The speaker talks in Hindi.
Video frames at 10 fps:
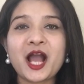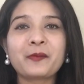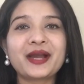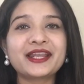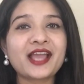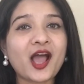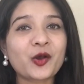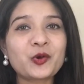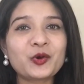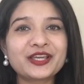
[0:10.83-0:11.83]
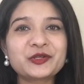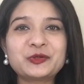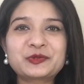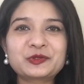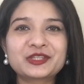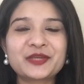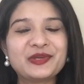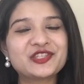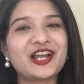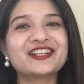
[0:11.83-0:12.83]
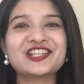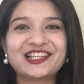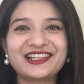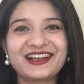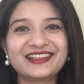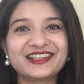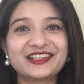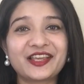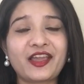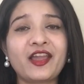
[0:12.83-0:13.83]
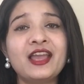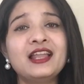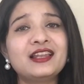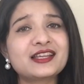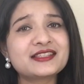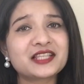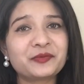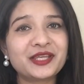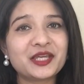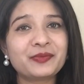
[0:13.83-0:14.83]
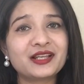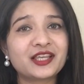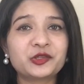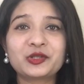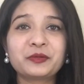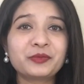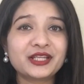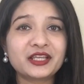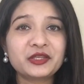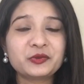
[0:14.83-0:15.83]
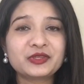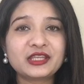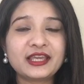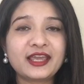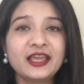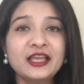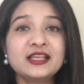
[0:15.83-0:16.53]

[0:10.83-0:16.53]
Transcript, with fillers: हमारी आंखों की खूबसूरती में चार चांद लगा देती हैं लेकिन सभी की पलखे तो लंबी नहीं होती हैं